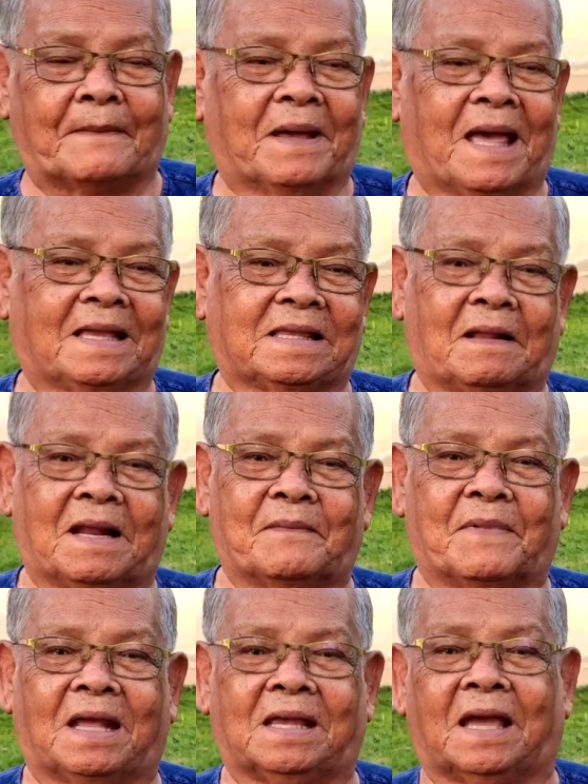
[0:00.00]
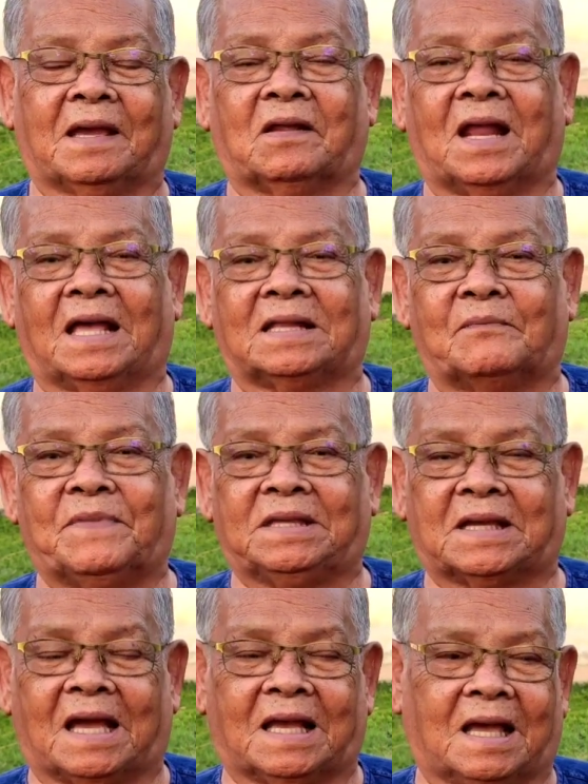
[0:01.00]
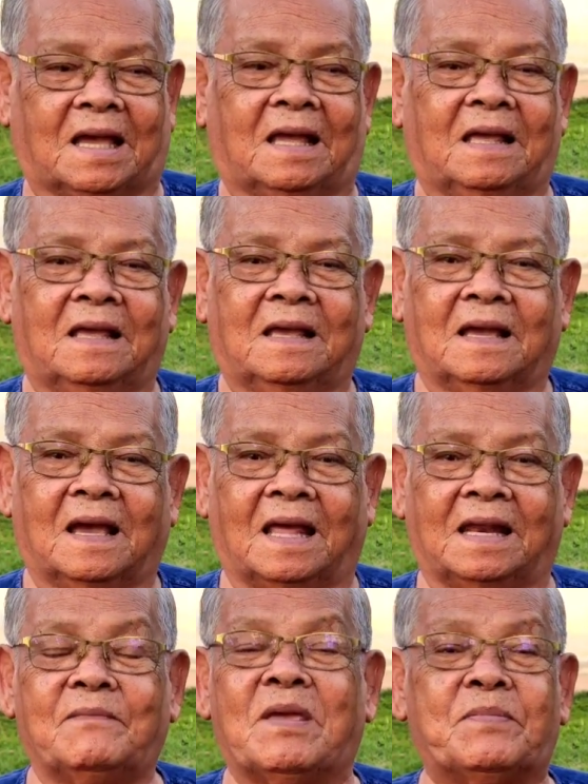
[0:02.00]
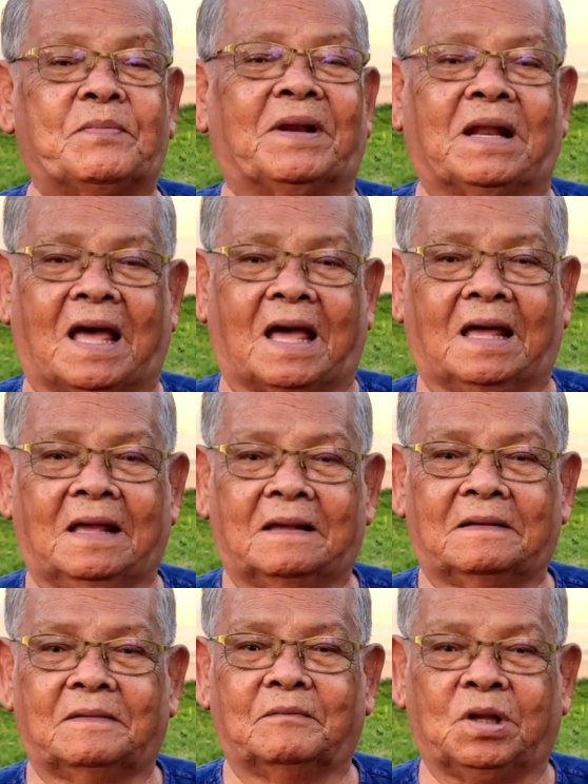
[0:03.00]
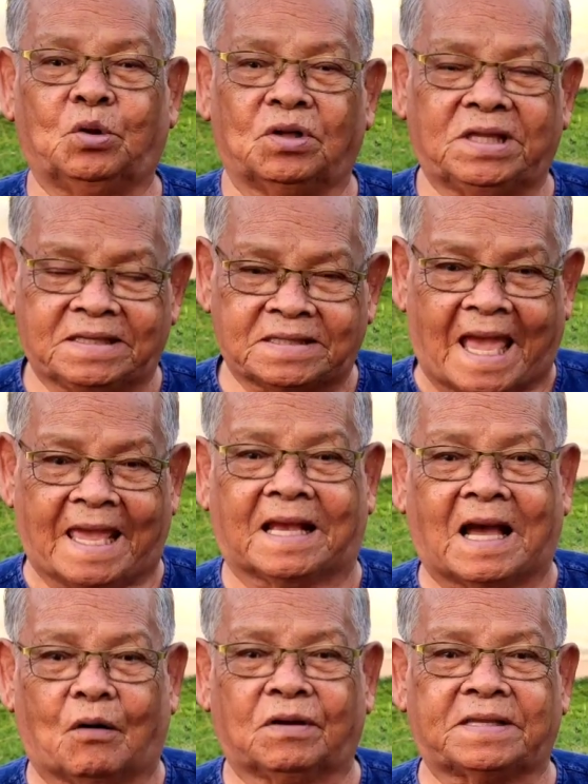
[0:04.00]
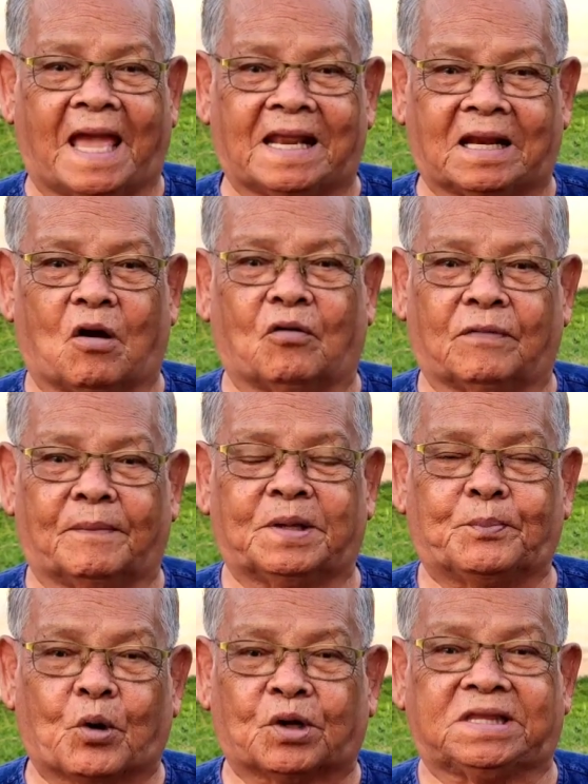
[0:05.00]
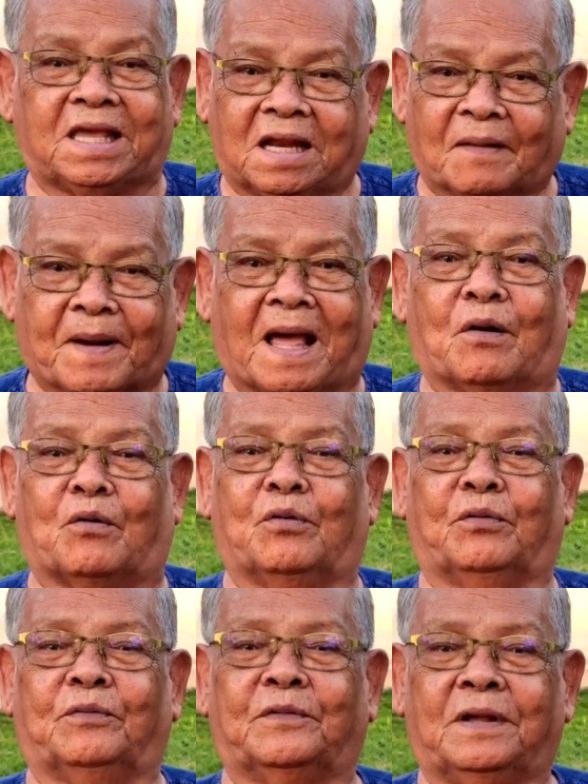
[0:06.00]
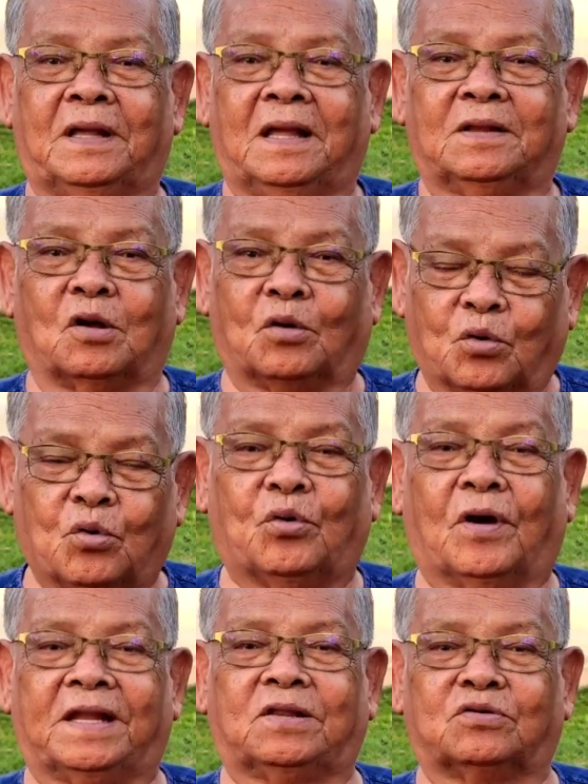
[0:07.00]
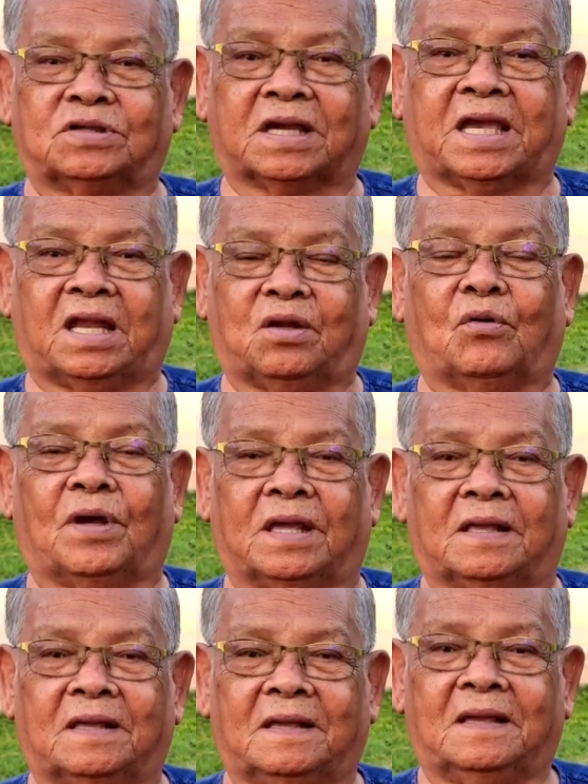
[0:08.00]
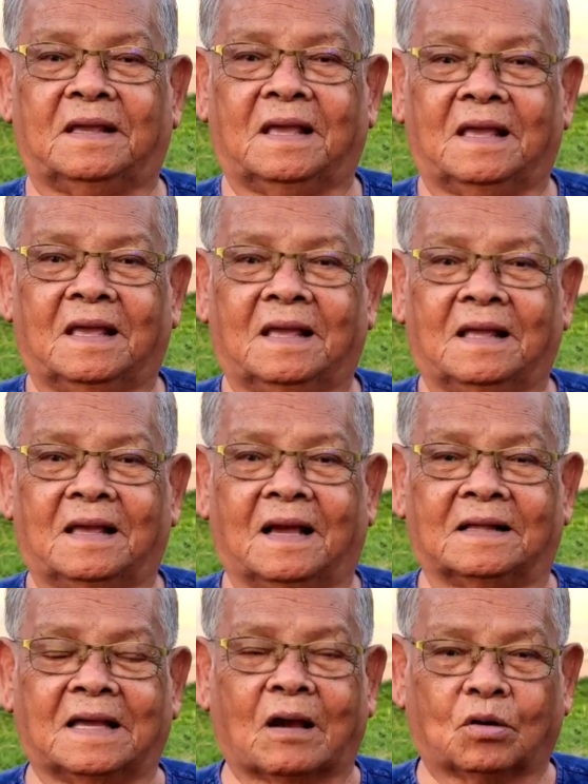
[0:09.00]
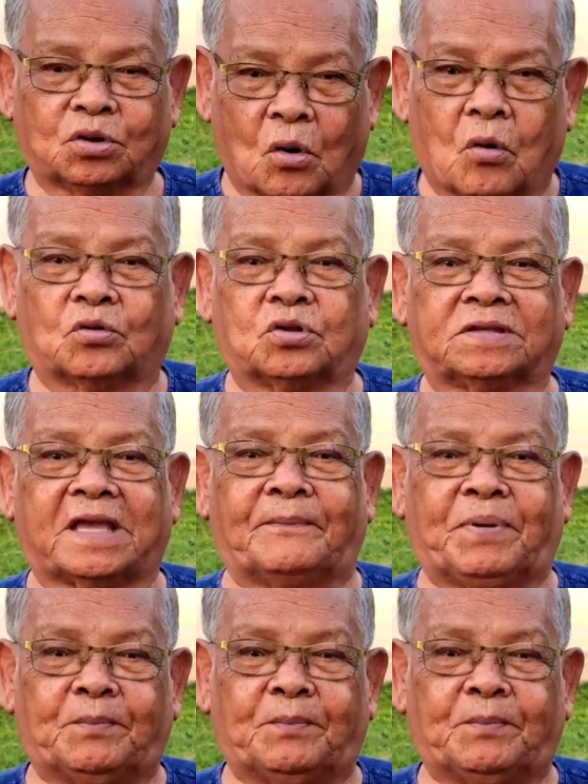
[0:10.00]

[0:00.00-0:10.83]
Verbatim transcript: จับงาจะอะไรมายังไงก็ได้ท้ามีช้างงาอันนี้มมนมีปัญหา มันอยู่ที่ใจเขาใจเรามันปกติหรือเปล่าต้องดูด้วยต้องสังเกตด้วย ถ้าเขาตกโอตัวใจ